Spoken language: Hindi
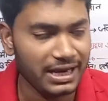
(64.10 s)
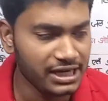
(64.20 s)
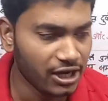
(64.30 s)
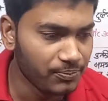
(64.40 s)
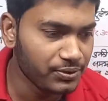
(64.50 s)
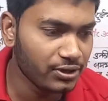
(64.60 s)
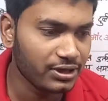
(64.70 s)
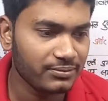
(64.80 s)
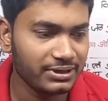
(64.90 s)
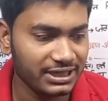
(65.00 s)
पानी का उपयोग
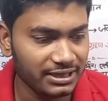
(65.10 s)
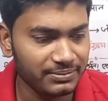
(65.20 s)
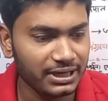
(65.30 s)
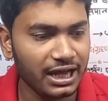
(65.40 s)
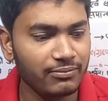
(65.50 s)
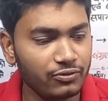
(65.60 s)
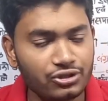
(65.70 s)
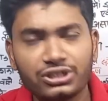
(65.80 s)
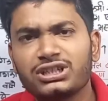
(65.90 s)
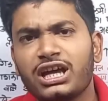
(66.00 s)
किए बिना हम
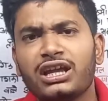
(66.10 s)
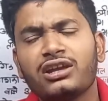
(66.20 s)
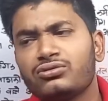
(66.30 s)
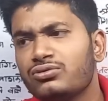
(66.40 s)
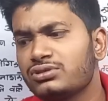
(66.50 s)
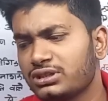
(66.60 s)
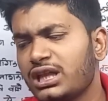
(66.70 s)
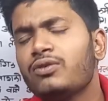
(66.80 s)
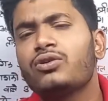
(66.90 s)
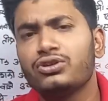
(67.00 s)
कोई चीज़ करेंगे तो हो
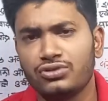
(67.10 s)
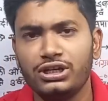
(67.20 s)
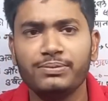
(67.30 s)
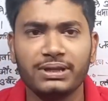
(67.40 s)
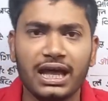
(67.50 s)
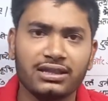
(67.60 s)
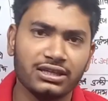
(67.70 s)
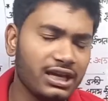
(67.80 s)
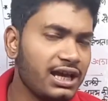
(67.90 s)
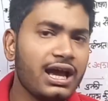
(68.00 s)
सकता है वो कोई सॉलिड पदार्थ
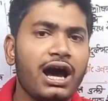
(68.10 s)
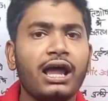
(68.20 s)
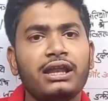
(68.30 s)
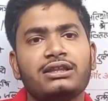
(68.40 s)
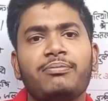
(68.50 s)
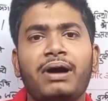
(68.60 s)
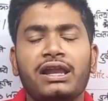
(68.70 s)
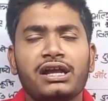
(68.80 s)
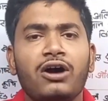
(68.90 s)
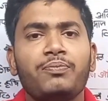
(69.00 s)
ही है अन्यथा
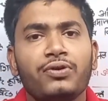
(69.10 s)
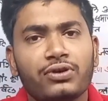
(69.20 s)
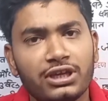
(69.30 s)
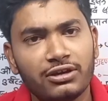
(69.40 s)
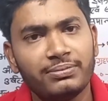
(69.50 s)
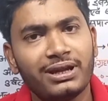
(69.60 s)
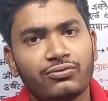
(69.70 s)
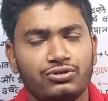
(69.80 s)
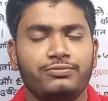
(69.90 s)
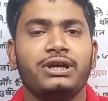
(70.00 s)
पानी का उपयोग किए बिना
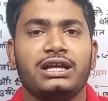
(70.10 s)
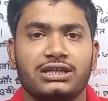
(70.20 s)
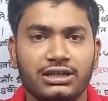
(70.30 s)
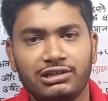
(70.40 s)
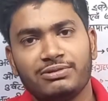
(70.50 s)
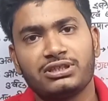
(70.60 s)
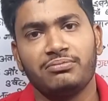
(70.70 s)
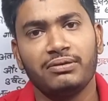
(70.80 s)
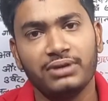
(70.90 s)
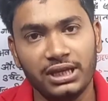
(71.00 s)
कुछ भी आज के डेट में
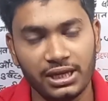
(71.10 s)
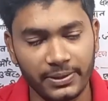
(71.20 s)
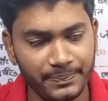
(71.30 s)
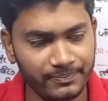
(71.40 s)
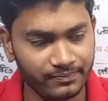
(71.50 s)
संभव नहीं है